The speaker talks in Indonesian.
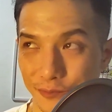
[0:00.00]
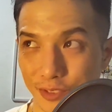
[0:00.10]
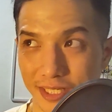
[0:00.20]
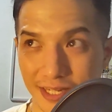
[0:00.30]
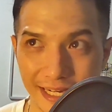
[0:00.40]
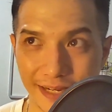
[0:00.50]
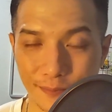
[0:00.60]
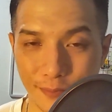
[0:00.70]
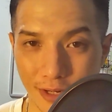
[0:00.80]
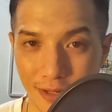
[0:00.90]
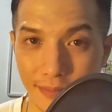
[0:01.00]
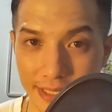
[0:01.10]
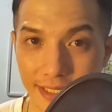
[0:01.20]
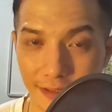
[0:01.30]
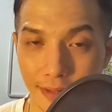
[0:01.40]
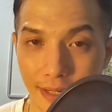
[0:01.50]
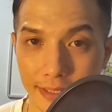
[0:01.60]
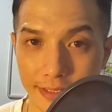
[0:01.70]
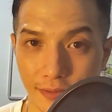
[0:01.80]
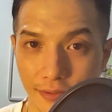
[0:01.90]
Buktinya orang banyak loh makan
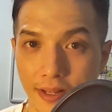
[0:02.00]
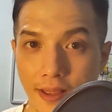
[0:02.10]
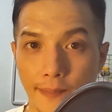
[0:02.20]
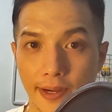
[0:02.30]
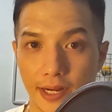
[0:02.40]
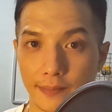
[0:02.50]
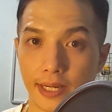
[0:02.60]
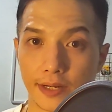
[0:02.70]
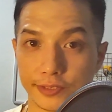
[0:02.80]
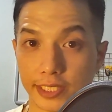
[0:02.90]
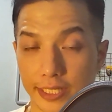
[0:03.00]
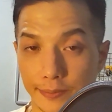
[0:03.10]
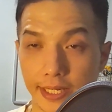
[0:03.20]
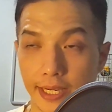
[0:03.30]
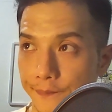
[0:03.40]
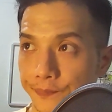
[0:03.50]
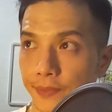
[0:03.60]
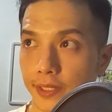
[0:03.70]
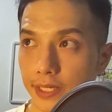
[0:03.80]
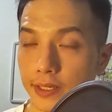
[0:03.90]
bakso loh, padahal mengandung zat kimia,
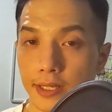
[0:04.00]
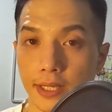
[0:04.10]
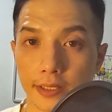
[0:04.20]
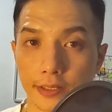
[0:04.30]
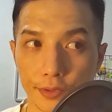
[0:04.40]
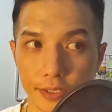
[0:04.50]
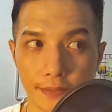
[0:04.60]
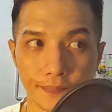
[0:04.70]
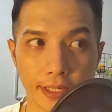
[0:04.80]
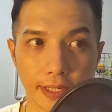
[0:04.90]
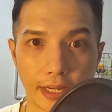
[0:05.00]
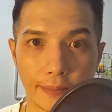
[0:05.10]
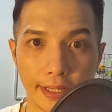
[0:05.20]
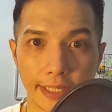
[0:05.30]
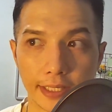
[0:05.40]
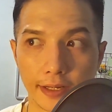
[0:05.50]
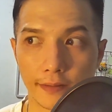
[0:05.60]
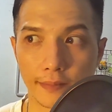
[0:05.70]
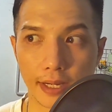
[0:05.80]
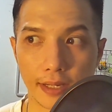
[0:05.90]
ya. Terus emang kita kalau
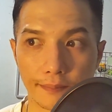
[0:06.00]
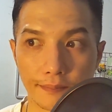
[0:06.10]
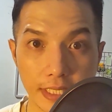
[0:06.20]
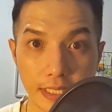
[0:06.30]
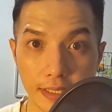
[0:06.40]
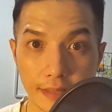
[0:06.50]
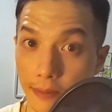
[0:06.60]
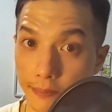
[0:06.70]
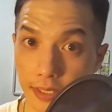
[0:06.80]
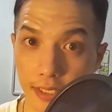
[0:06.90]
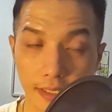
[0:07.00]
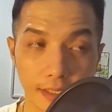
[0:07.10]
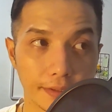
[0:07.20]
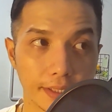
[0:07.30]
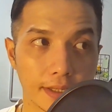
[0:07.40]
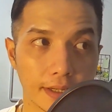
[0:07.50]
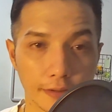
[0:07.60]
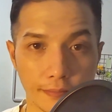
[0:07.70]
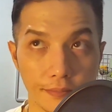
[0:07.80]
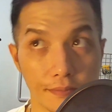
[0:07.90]
makan mie, bakmi gitu ya,
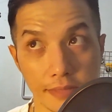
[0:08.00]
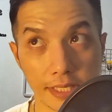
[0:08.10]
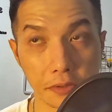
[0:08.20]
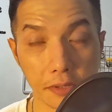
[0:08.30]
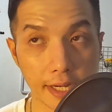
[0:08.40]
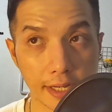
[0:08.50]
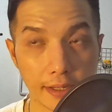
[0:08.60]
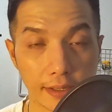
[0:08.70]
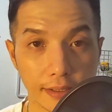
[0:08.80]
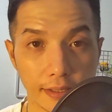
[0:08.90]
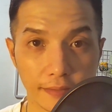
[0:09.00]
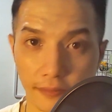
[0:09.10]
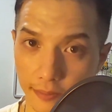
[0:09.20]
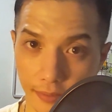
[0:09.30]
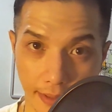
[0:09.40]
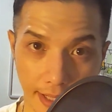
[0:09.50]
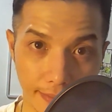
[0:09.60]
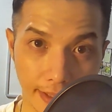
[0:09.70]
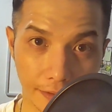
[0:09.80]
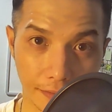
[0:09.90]
atau mie goreng itu nggak berbahaya
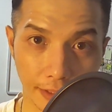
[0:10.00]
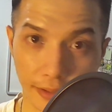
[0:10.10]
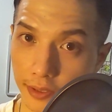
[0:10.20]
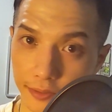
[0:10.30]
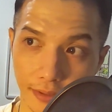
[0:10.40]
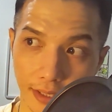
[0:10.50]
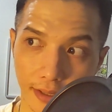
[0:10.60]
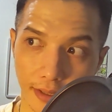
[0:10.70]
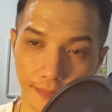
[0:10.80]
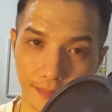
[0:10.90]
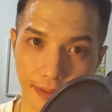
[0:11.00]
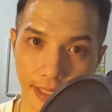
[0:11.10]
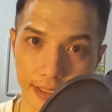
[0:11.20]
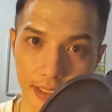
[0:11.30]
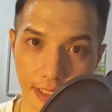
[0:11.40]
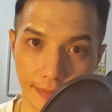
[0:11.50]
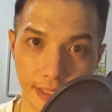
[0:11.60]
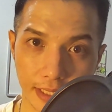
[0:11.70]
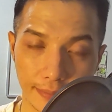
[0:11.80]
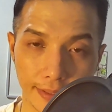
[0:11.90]
bagi tubuh? Itu kan juga pakai zat
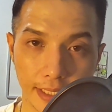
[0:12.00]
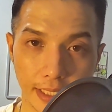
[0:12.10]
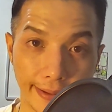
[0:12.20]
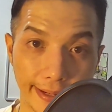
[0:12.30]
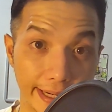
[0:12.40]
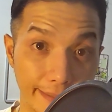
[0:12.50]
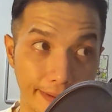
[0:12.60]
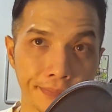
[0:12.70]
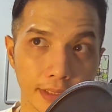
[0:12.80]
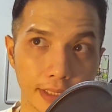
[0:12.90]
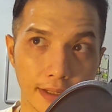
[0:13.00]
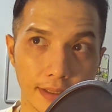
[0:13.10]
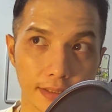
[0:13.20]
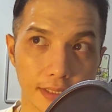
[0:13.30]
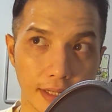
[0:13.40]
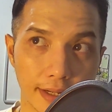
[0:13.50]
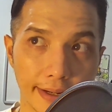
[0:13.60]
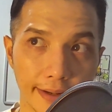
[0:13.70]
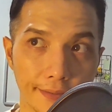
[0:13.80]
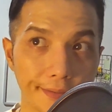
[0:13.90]
kimia, dibikinnya pakai lab ya. Nah, sekarang
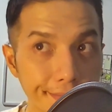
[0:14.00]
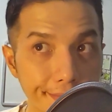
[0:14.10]
kalau